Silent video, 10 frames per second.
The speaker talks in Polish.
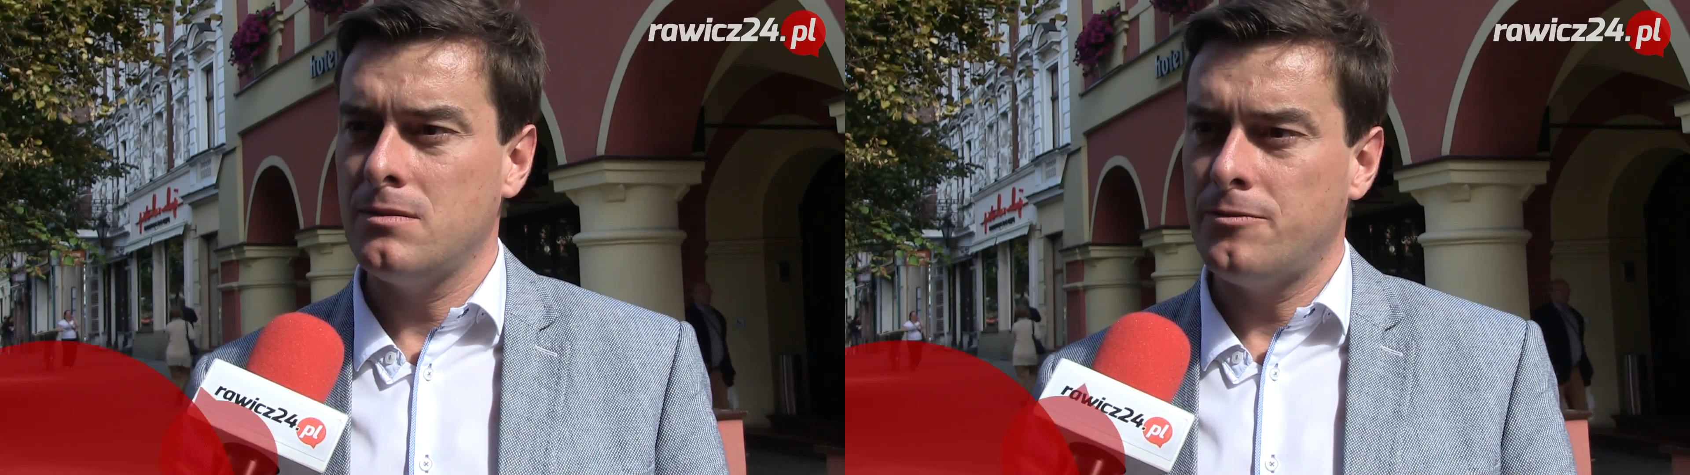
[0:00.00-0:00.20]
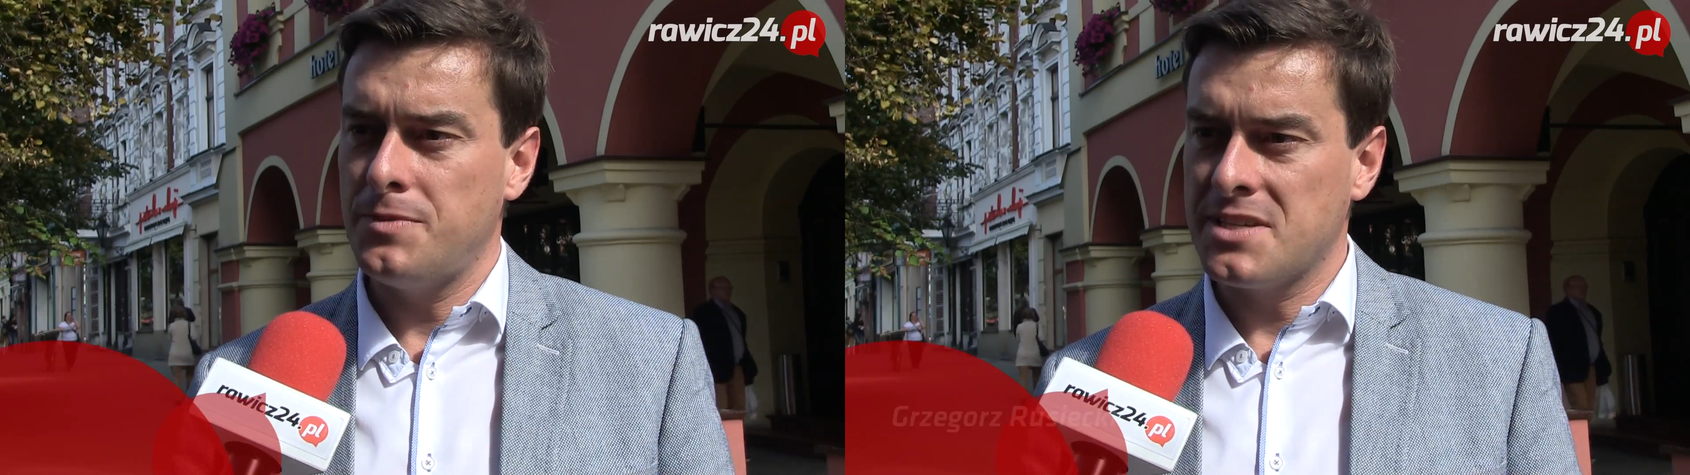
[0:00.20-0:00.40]

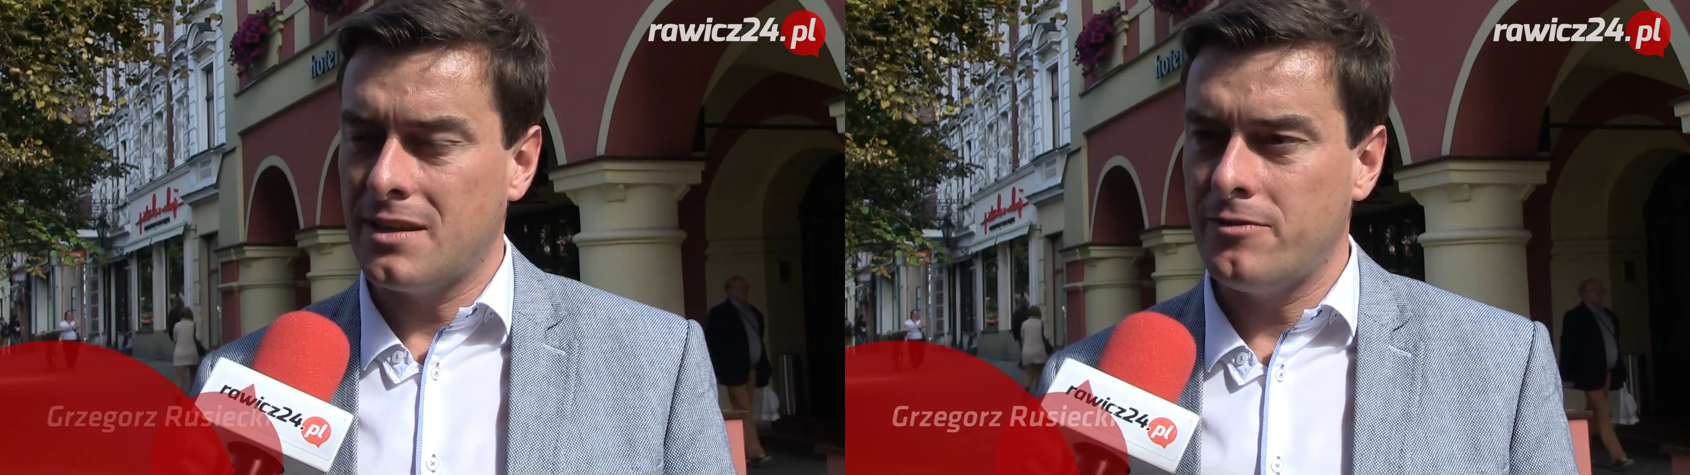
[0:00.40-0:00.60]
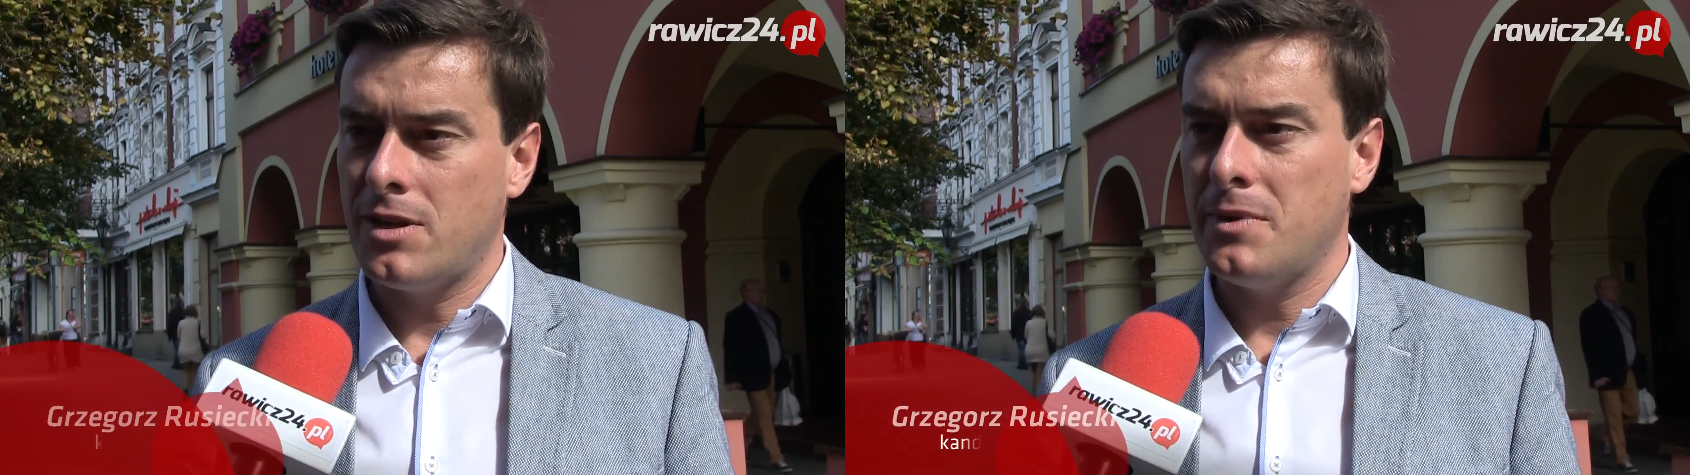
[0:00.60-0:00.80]
e,
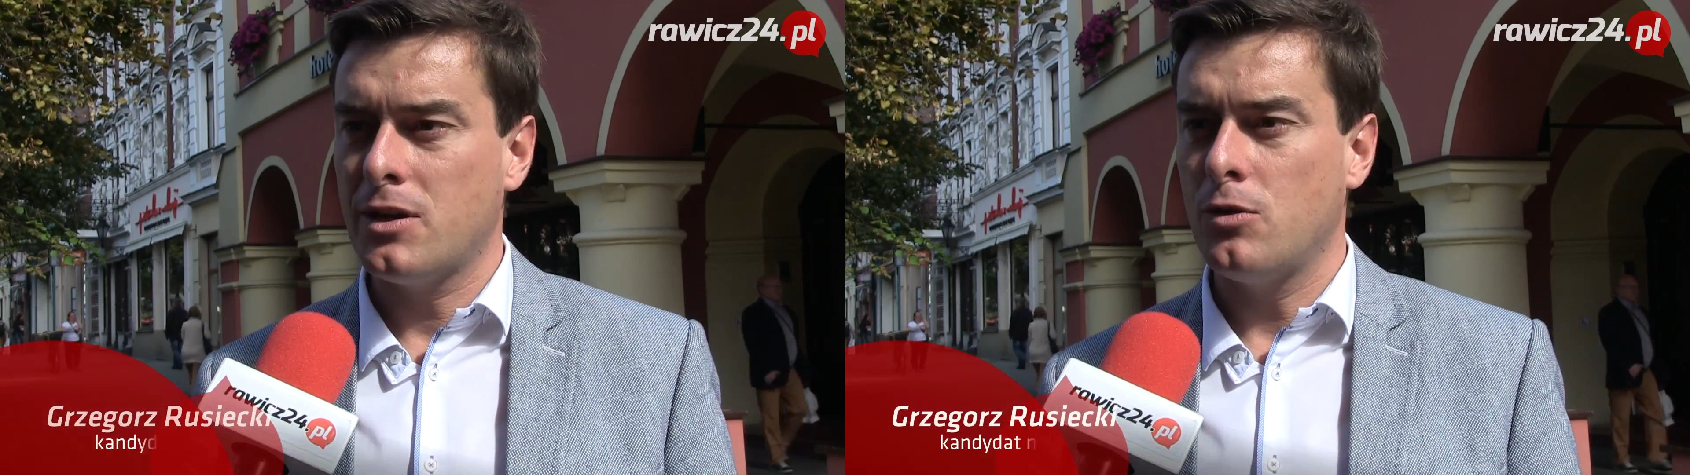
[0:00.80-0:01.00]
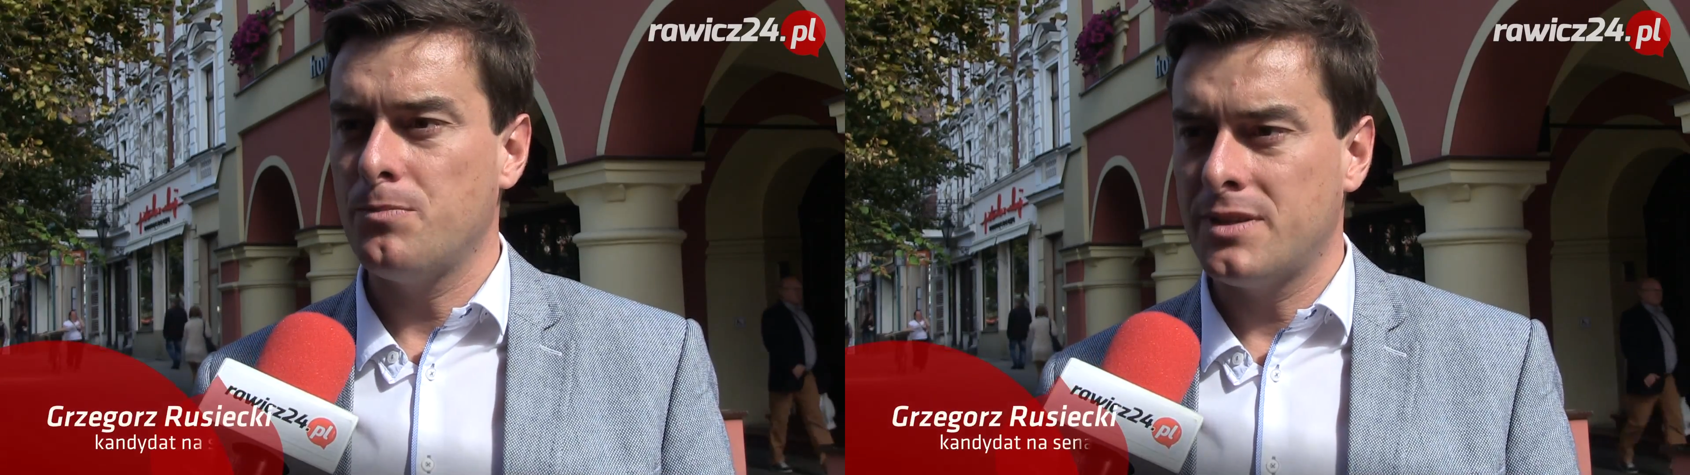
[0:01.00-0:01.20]
wpisany w
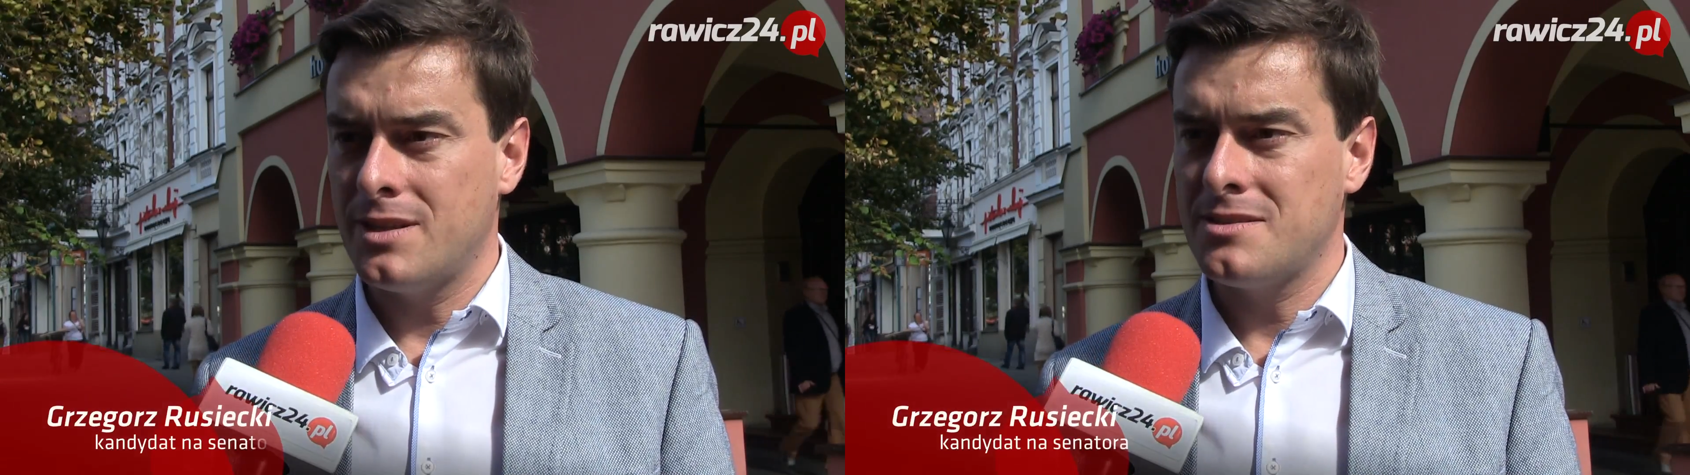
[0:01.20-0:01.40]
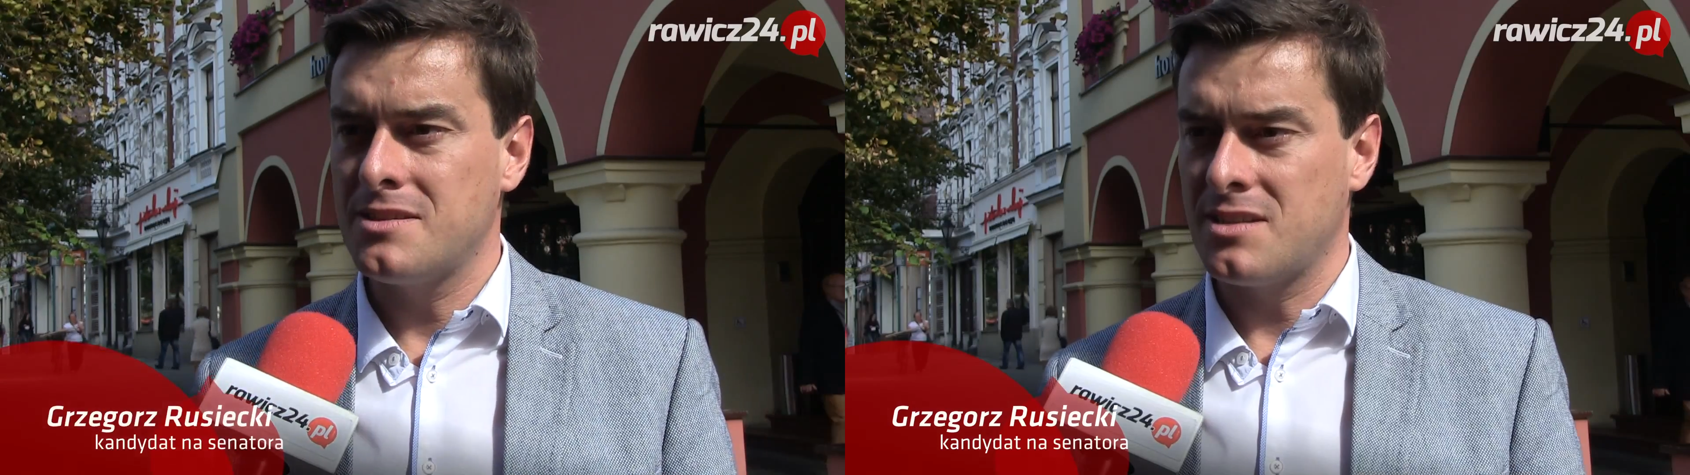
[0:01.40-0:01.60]
ramach
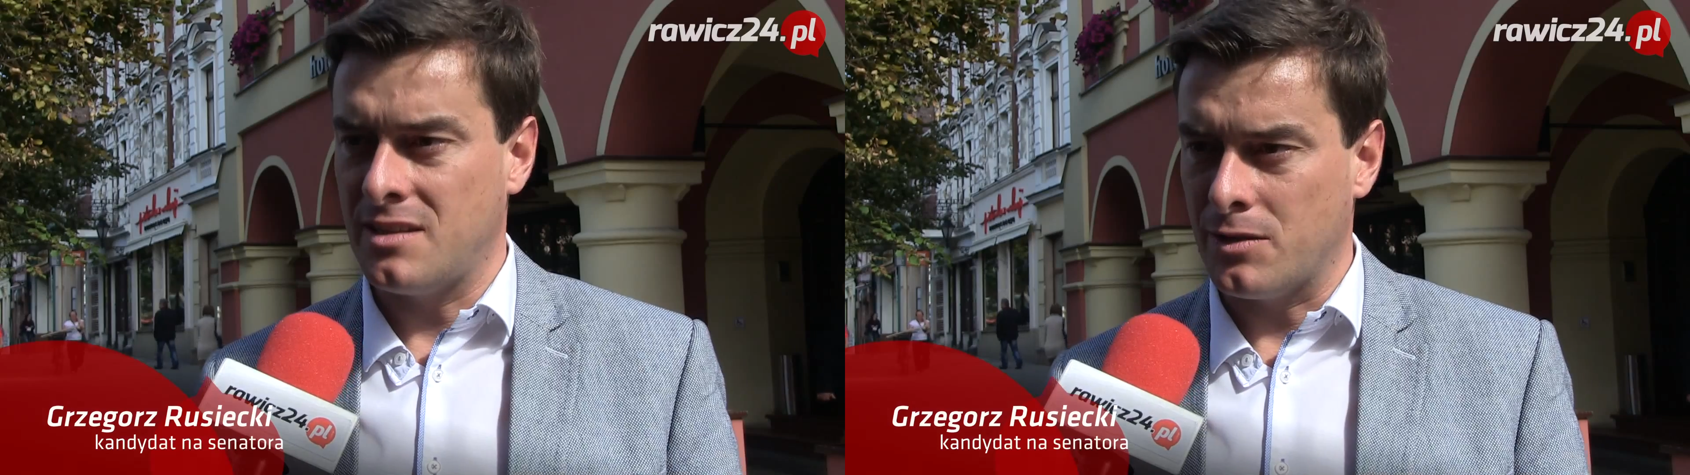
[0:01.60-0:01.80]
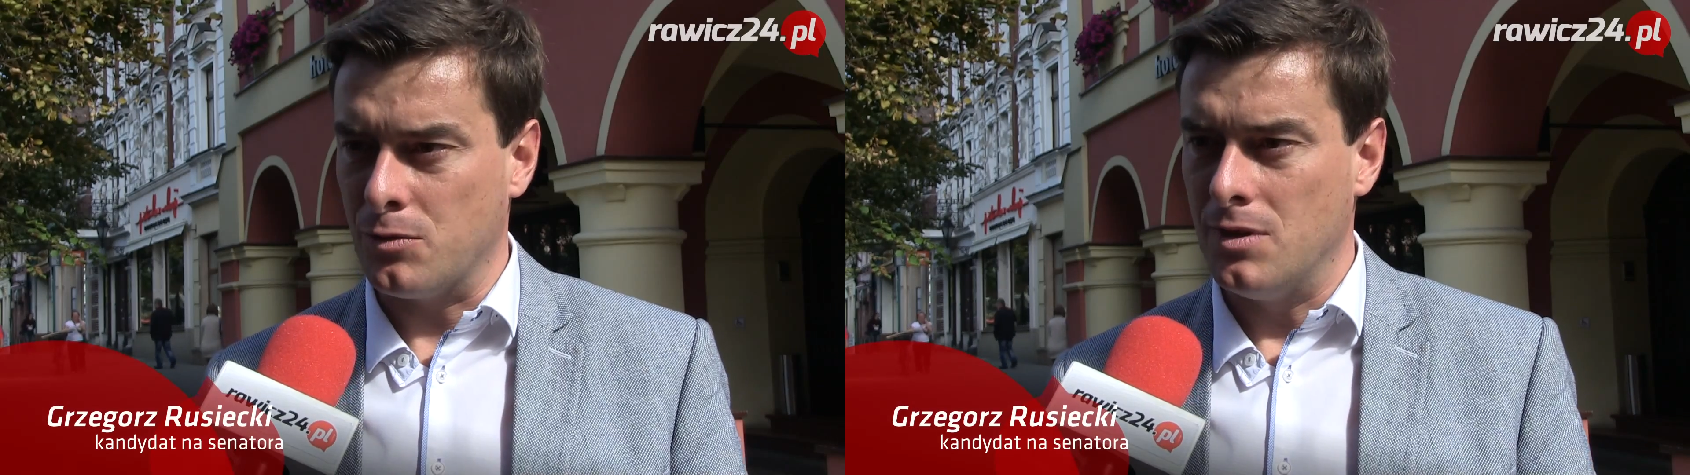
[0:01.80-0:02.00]
kompetencji
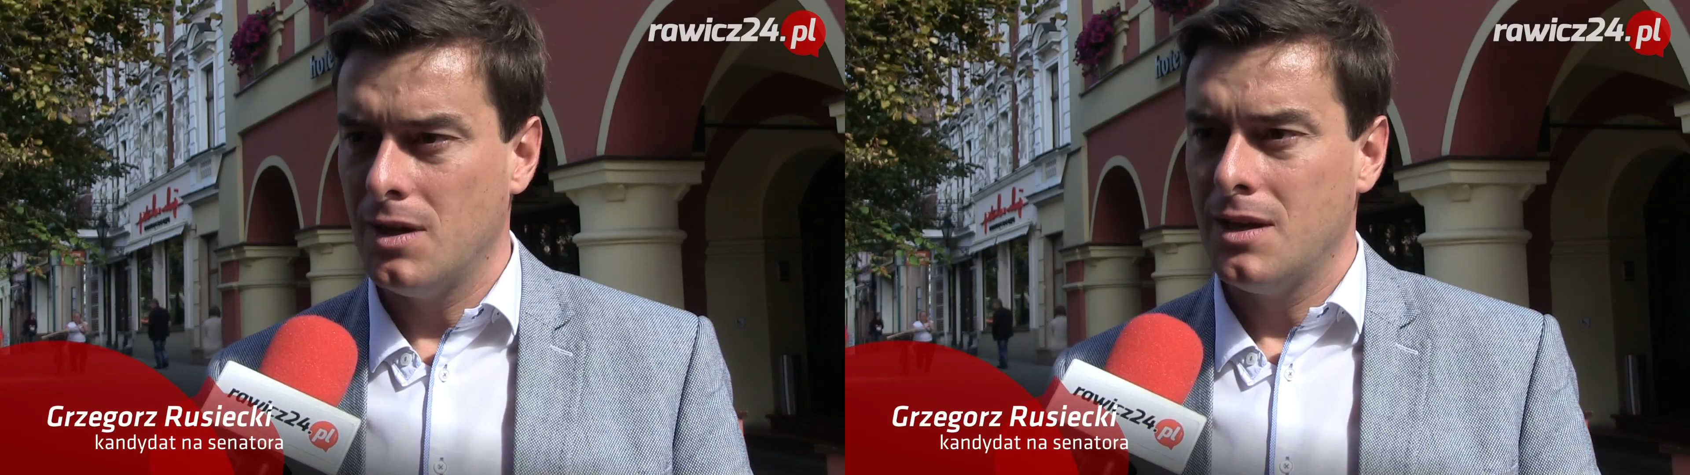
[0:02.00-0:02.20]
Senatu.